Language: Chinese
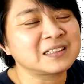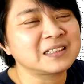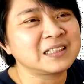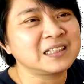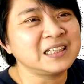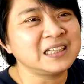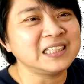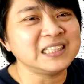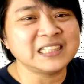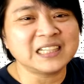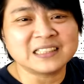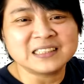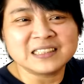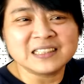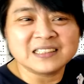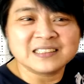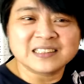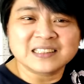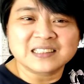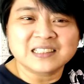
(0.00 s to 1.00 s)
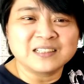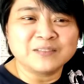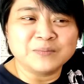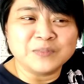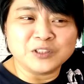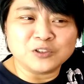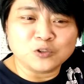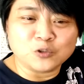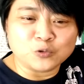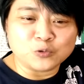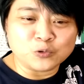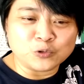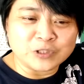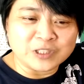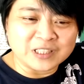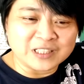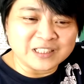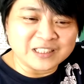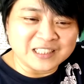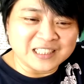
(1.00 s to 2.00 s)
可以想见这个民族
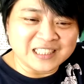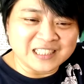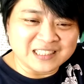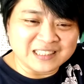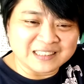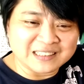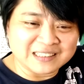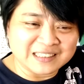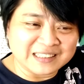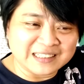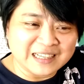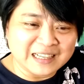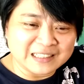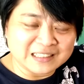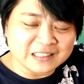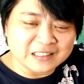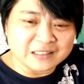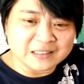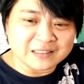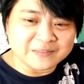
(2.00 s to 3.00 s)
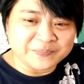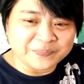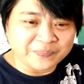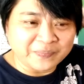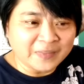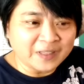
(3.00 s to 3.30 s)
的个性应该是